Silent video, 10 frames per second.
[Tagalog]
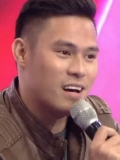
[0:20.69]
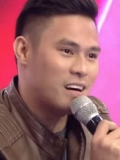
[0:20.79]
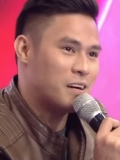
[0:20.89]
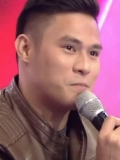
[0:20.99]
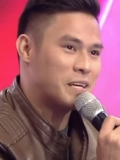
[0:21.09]

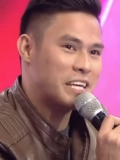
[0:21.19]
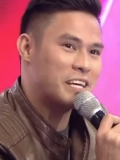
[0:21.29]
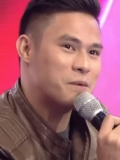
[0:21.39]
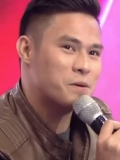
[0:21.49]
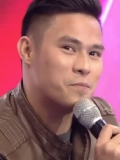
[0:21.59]
Um,
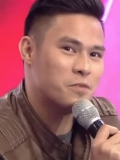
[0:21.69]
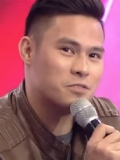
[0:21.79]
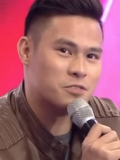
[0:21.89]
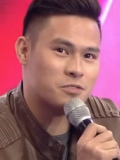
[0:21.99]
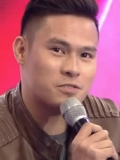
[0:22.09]
naging kami po
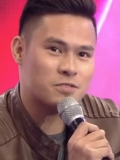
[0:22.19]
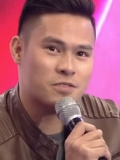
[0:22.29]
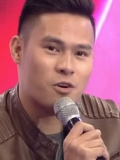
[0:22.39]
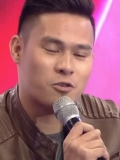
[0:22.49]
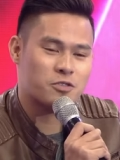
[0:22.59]

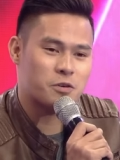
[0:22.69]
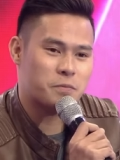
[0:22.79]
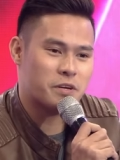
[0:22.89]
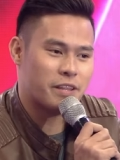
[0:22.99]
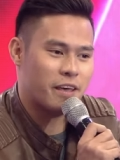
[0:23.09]
nung
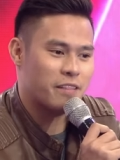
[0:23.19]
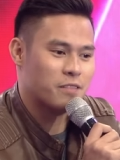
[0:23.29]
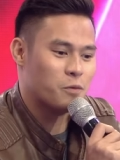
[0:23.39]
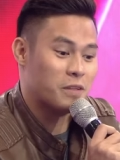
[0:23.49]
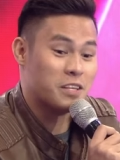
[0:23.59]
October
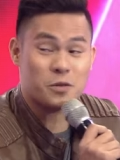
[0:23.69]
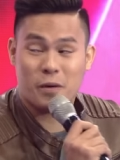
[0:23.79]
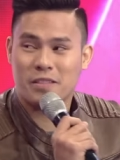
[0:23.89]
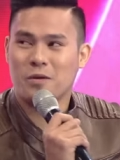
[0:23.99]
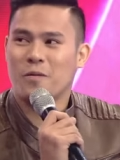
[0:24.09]
10,
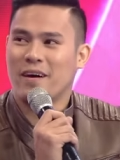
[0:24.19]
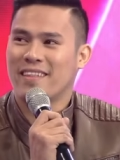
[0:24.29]
2021.